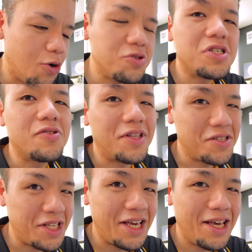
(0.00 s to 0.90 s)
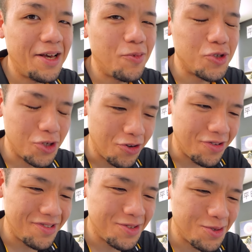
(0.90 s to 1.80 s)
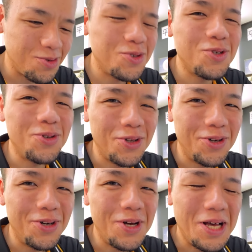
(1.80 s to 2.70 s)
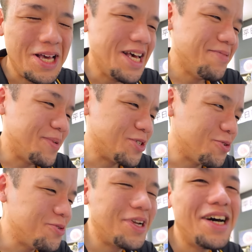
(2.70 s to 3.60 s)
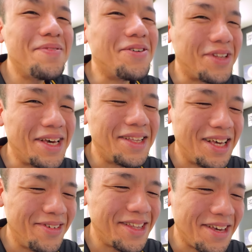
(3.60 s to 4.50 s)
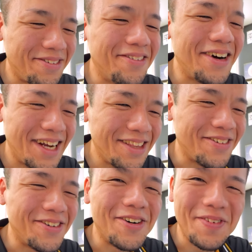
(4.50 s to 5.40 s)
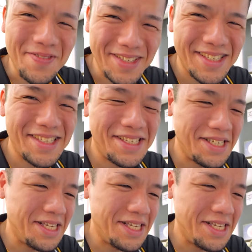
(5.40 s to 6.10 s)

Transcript: 本日はですね、もちろん通常の醤油ラーメンをね、食べていこうかなと思います。